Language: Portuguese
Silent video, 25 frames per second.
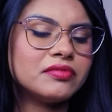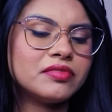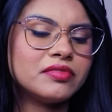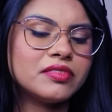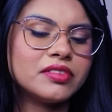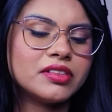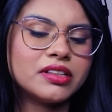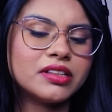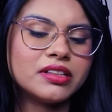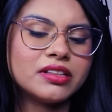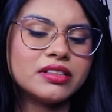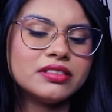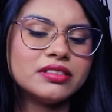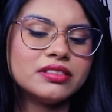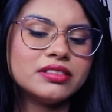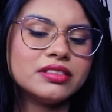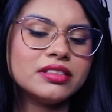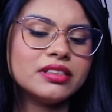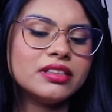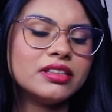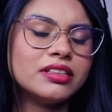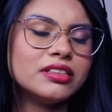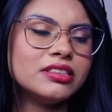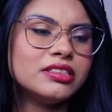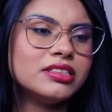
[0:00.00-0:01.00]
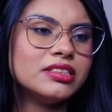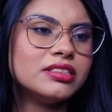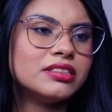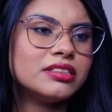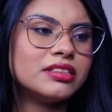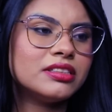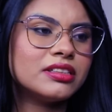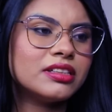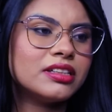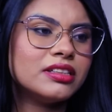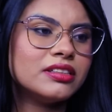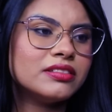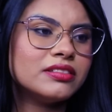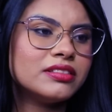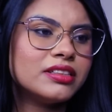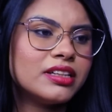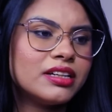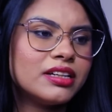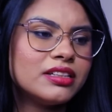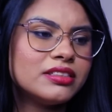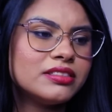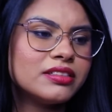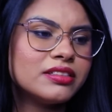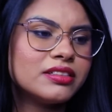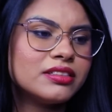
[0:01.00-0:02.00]
Nossa, que estranho,
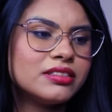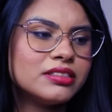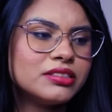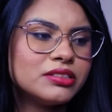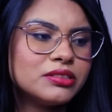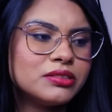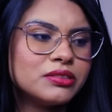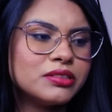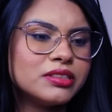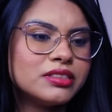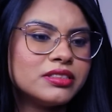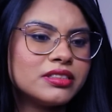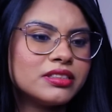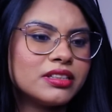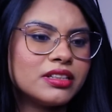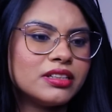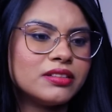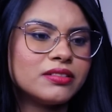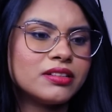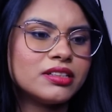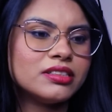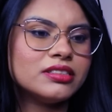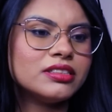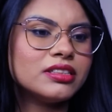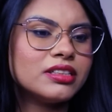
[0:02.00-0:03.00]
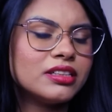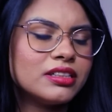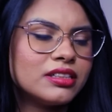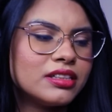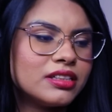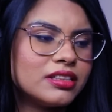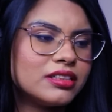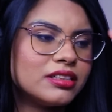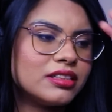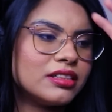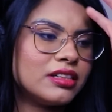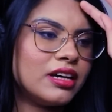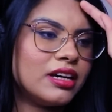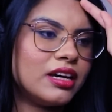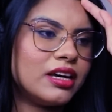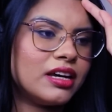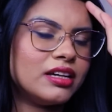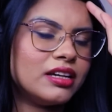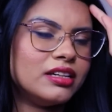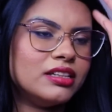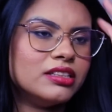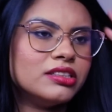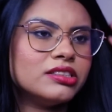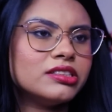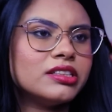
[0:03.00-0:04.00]
né? Só eles dois aí, eu acho que, né?
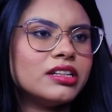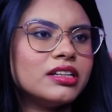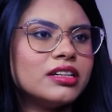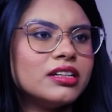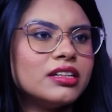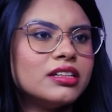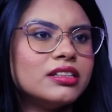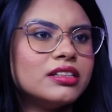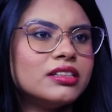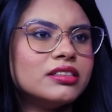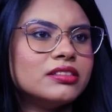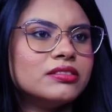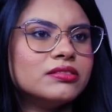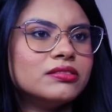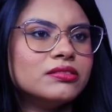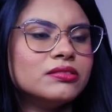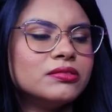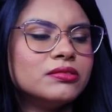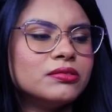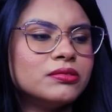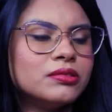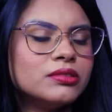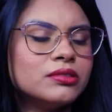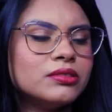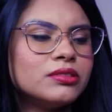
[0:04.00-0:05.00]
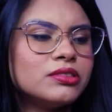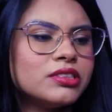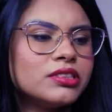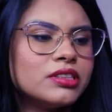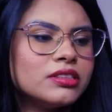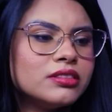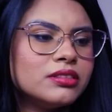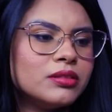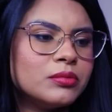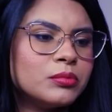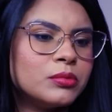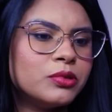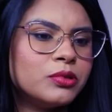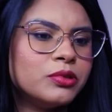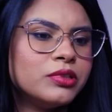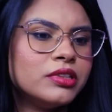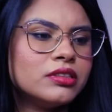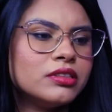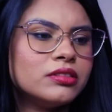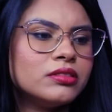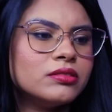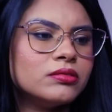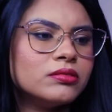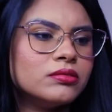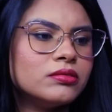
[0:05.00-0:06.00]
Aí já o outro já tem
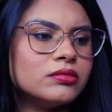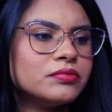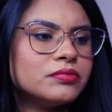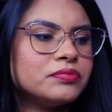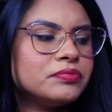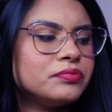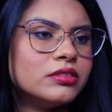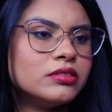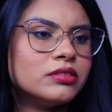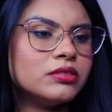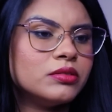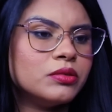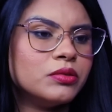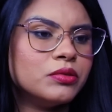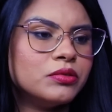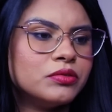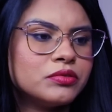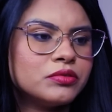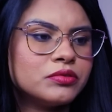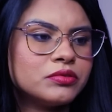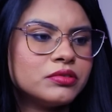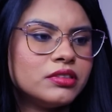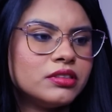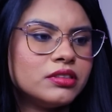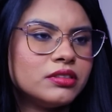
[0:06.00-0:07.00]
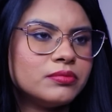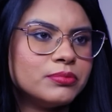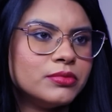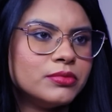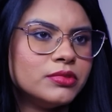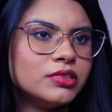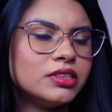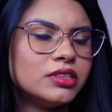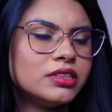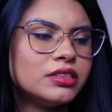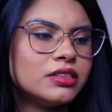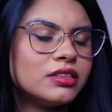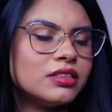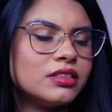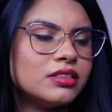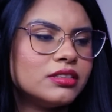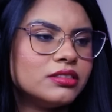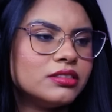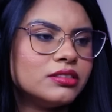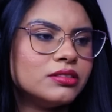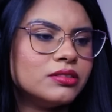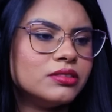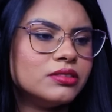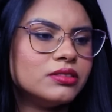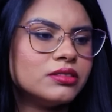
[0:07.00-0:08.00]
morrido, mais novo. Muito
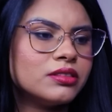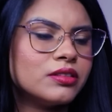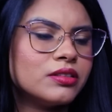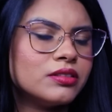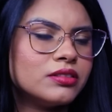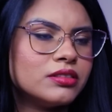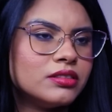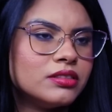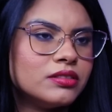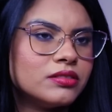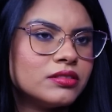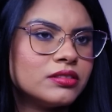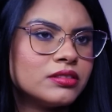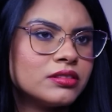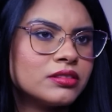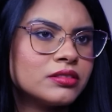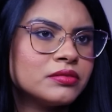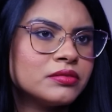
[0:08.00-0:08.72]
estranho, dois sozinhos.